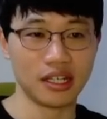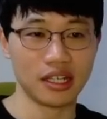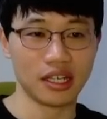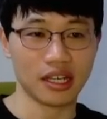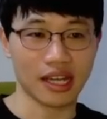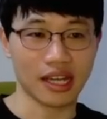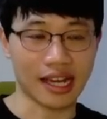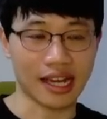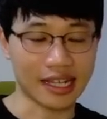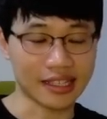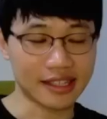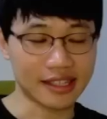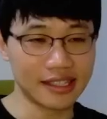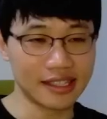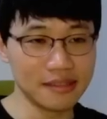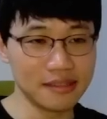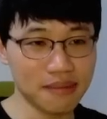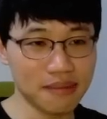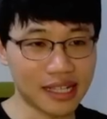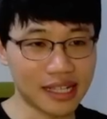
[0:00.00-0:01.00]
같은
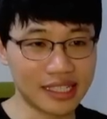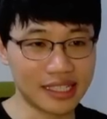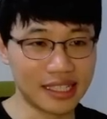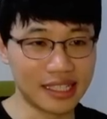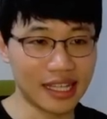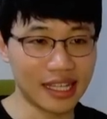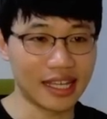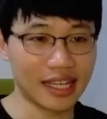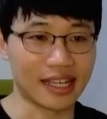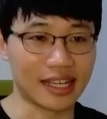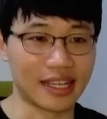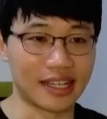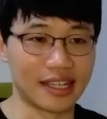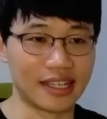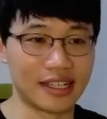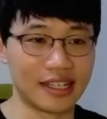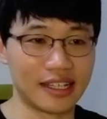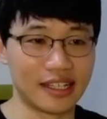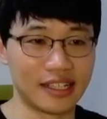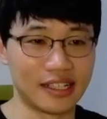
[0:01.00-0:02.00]
말인데
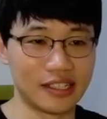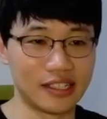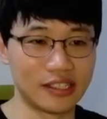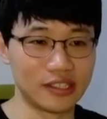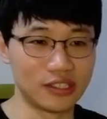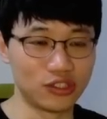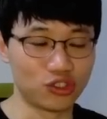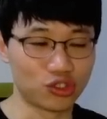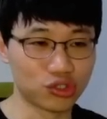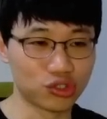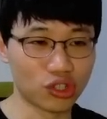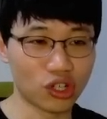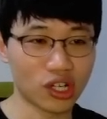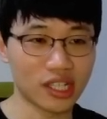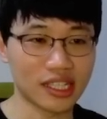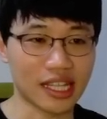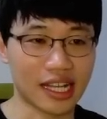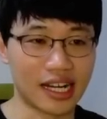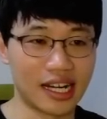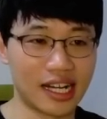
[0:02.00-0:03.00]
주어가
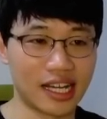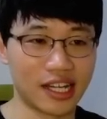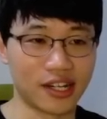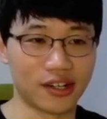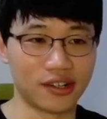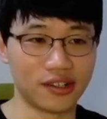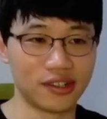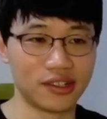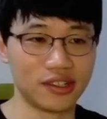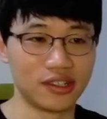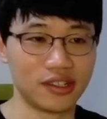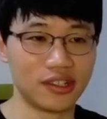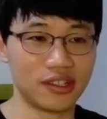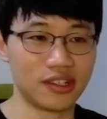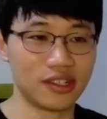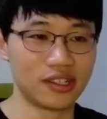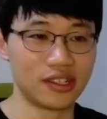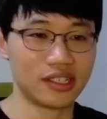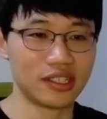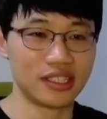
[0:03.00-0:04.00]
달라요.
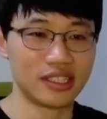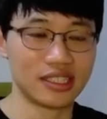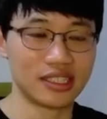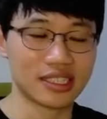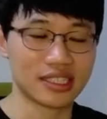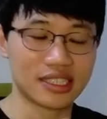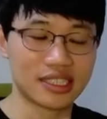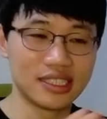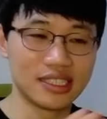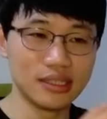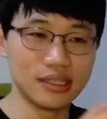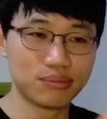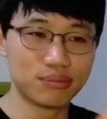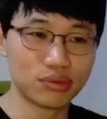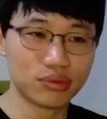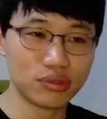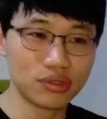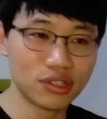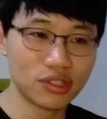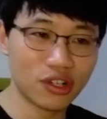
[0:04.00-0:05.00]
그
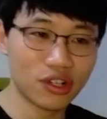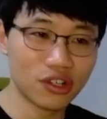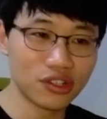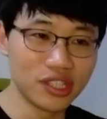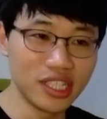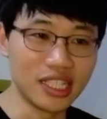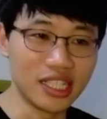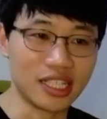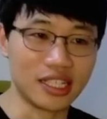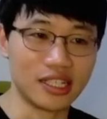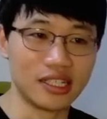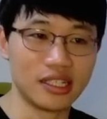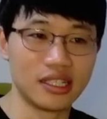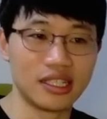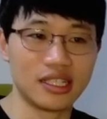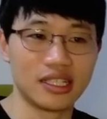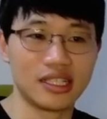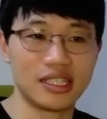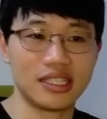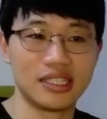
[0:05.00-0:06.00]
물건이
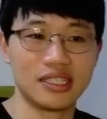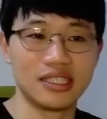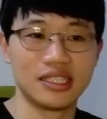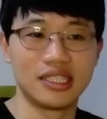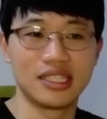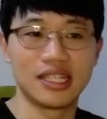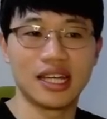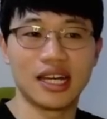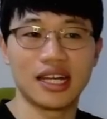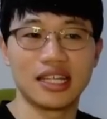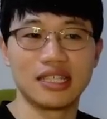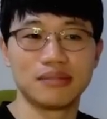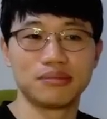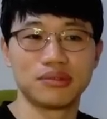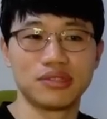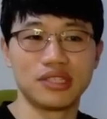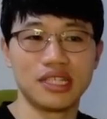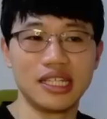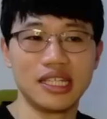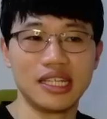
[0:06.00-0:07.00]
네가
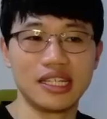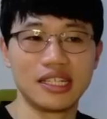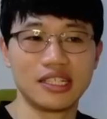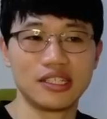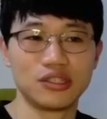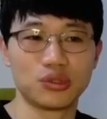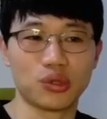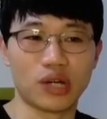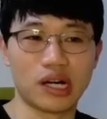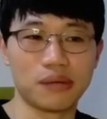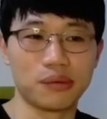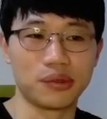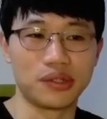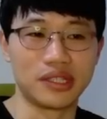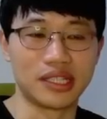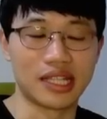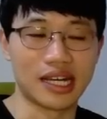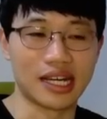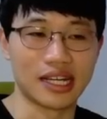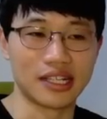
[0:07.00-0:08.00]
입으니 좋아
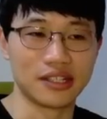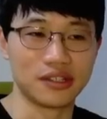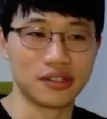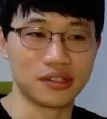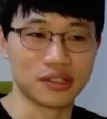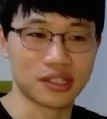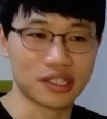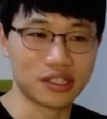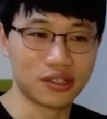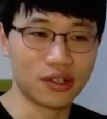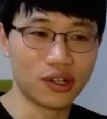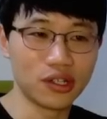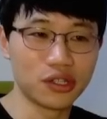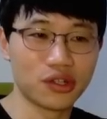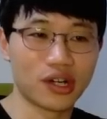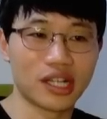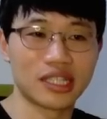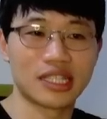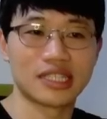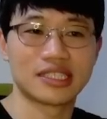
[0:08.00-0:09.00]
보인다. 그거
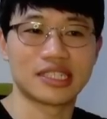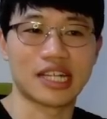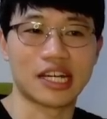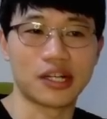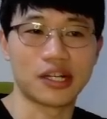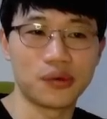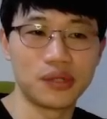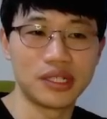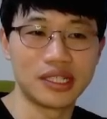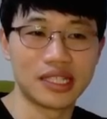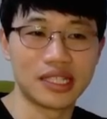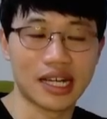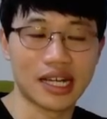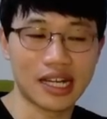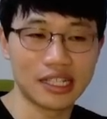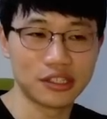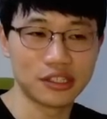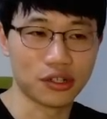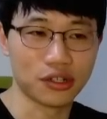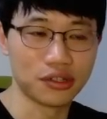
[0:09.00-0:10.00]
너한테 잘 어울린다가
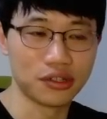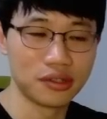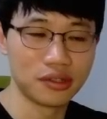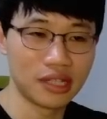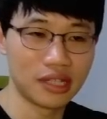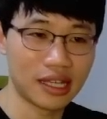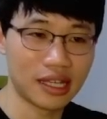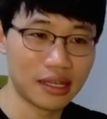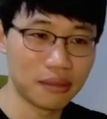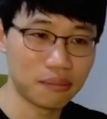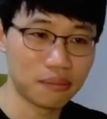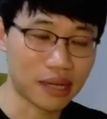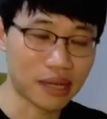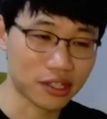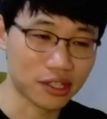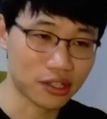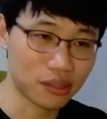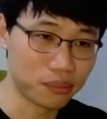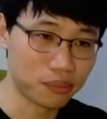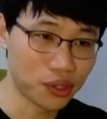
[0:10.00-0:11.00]
전에
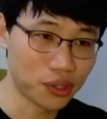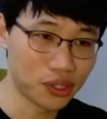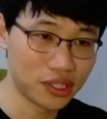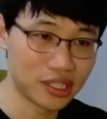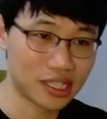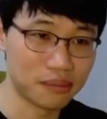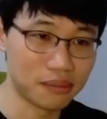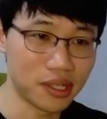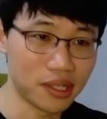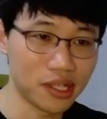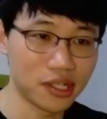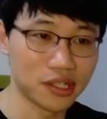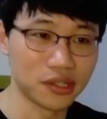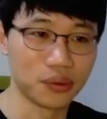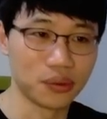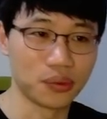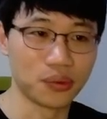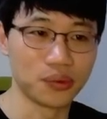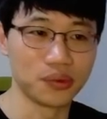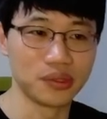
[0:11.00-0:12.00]
봤던 표현이라면
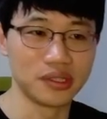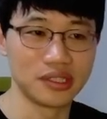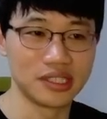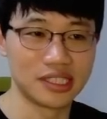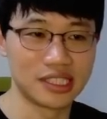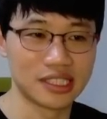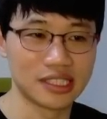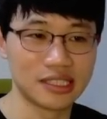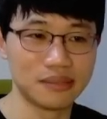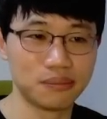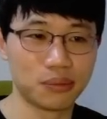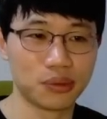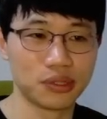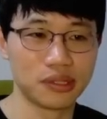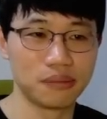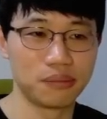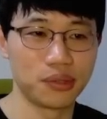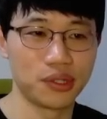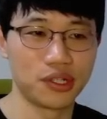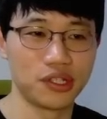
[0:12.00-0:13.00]
오, 지금 보는
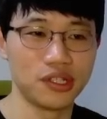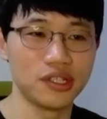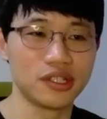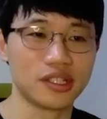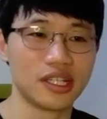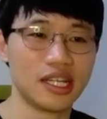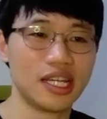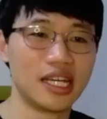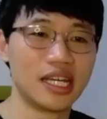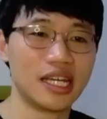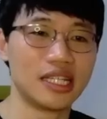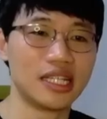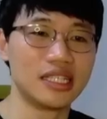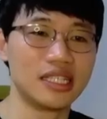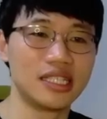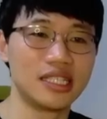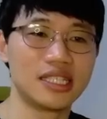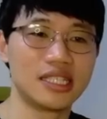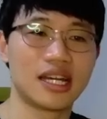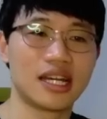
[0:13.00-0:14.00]
표현은
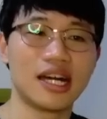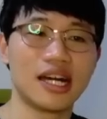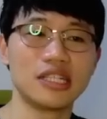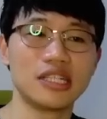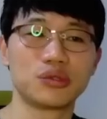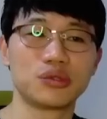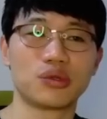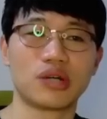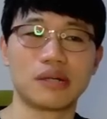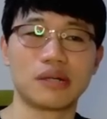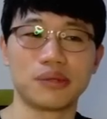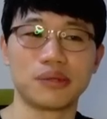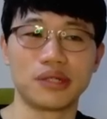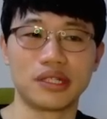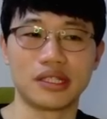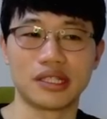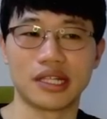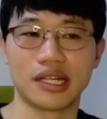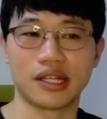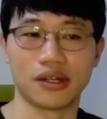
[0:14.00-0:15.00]
네가 좋아
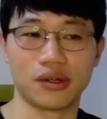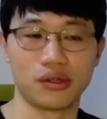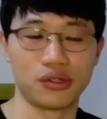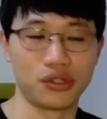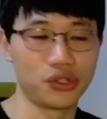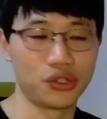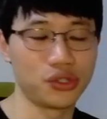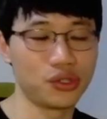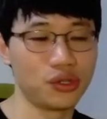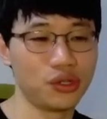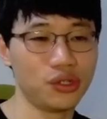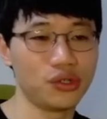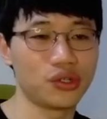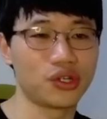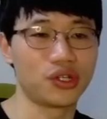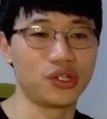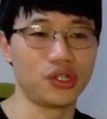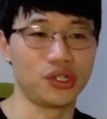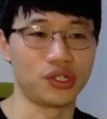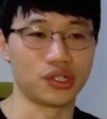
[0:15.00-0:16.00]
보인다요. You look
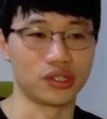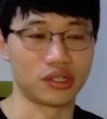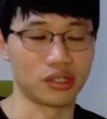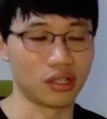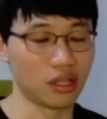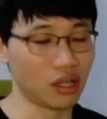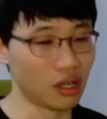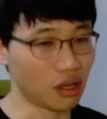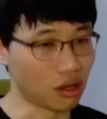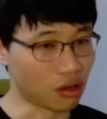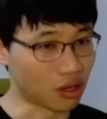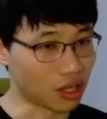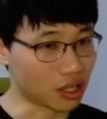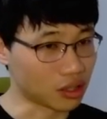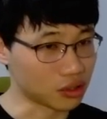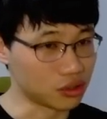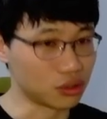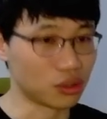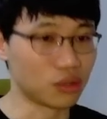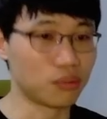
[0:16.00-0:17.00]
good. 와,
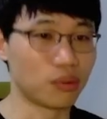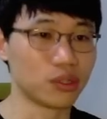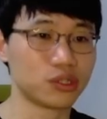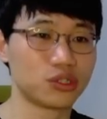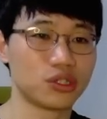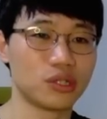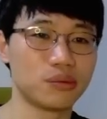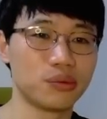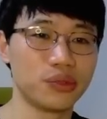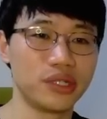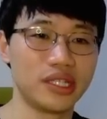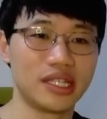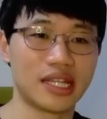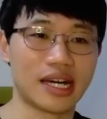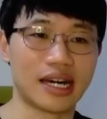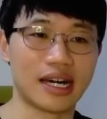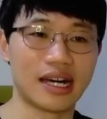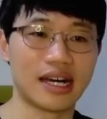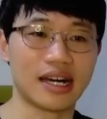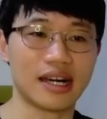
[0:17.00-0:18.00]
너 멋져
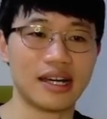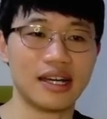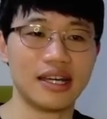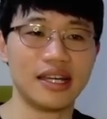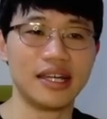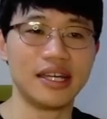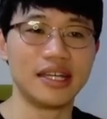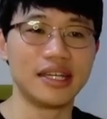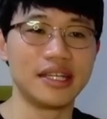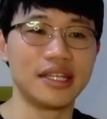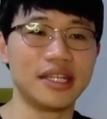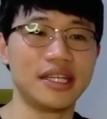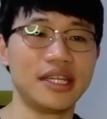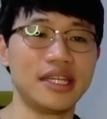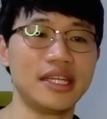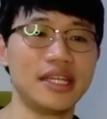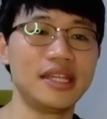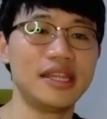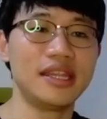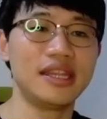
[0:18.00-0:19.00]
보인다.
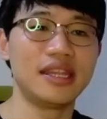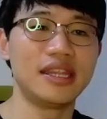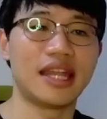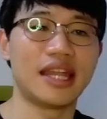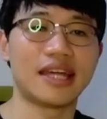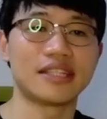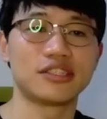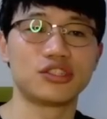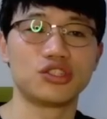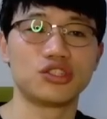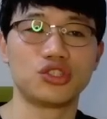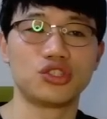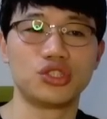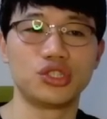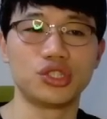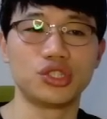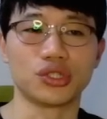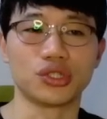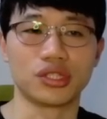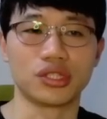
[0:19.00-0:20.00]
In that
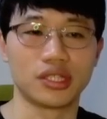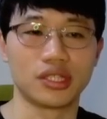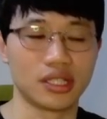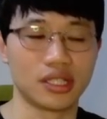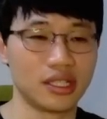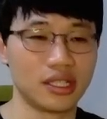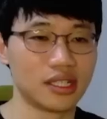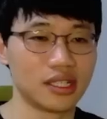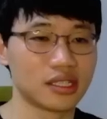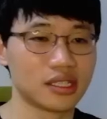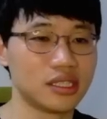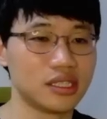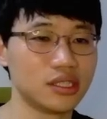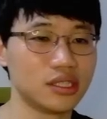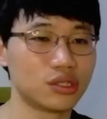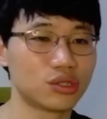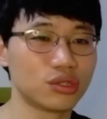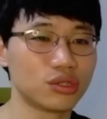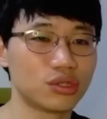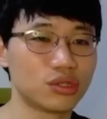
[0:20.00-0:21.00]
suit. 그
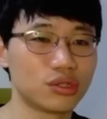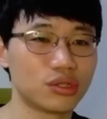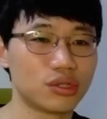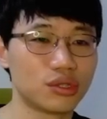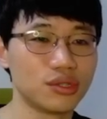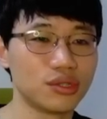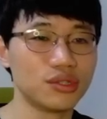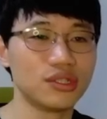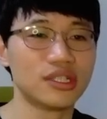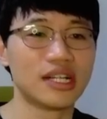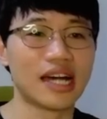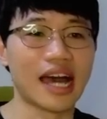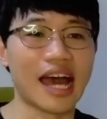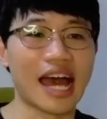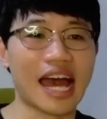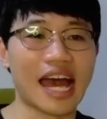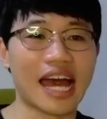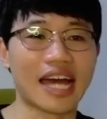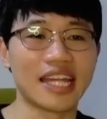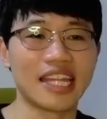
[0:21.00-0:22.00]
수, 수트
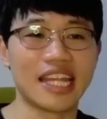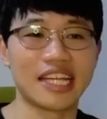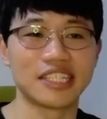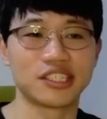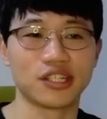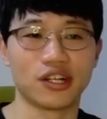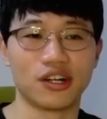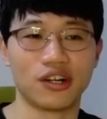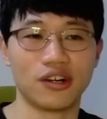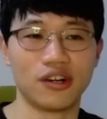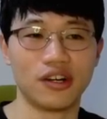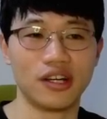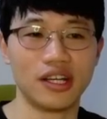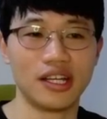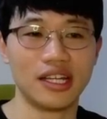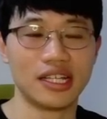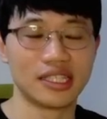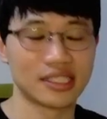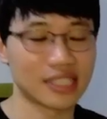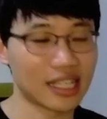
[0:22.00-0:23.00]
안에서
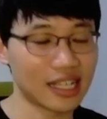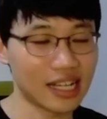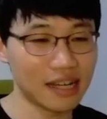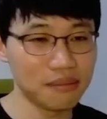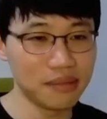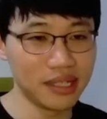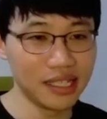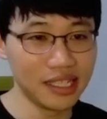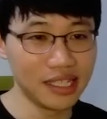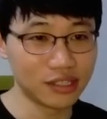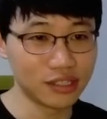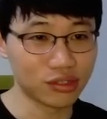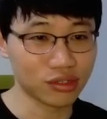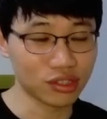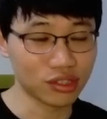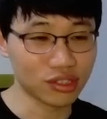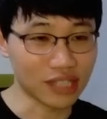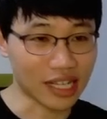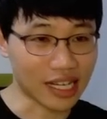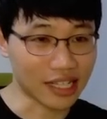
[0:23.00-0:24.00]
사람이 수트
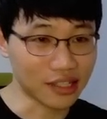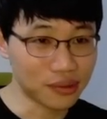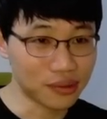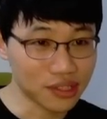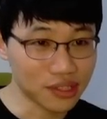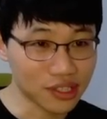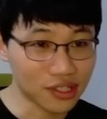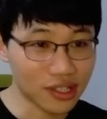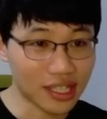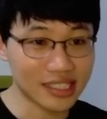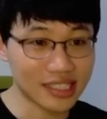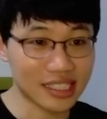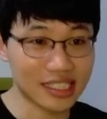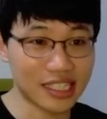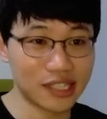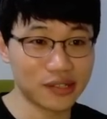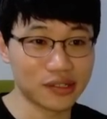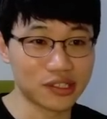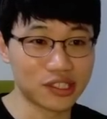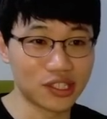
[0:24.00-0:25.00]
안으로 들어가잖아요
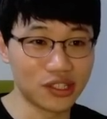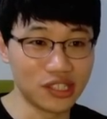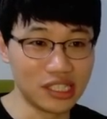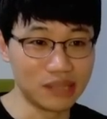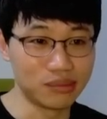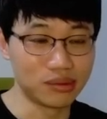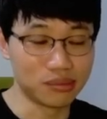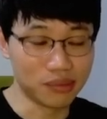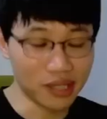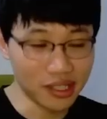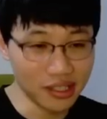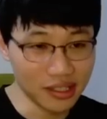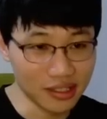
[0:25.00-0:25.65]
그쵸 입으면